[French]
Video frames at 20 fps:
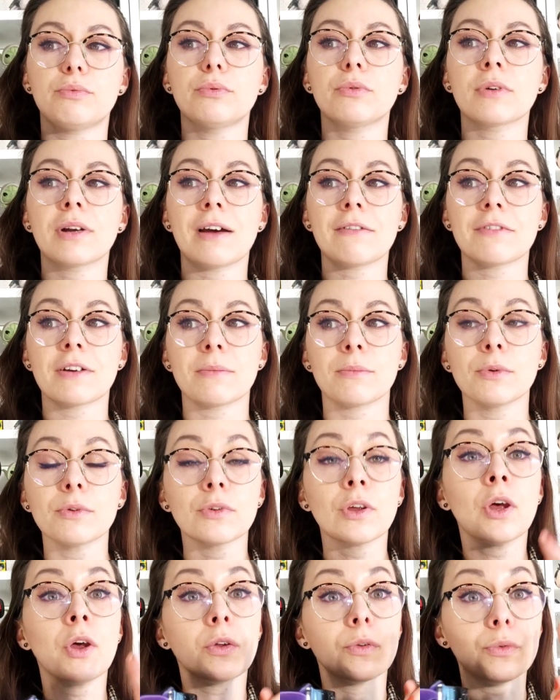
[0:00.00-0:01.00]
pour la
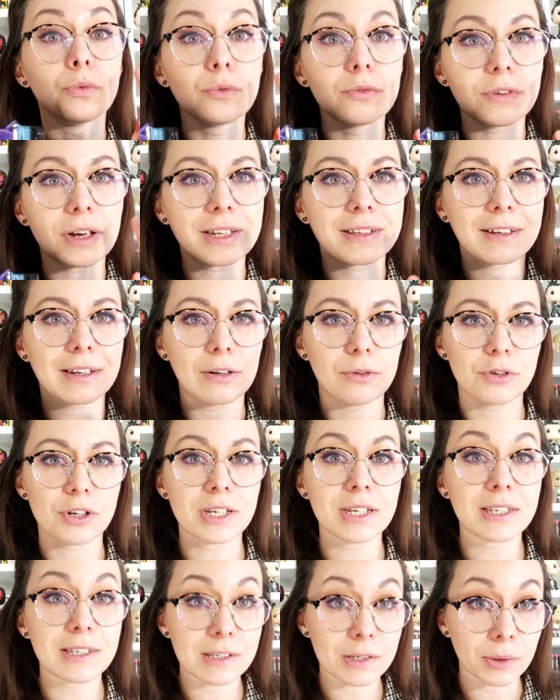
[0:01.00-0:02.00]
fameuse nouvelle
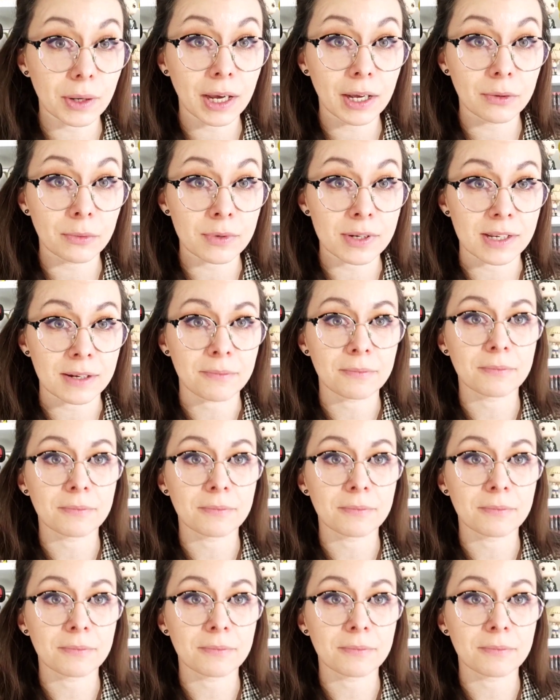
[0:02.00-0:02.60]
trilogie qui serait annoncée.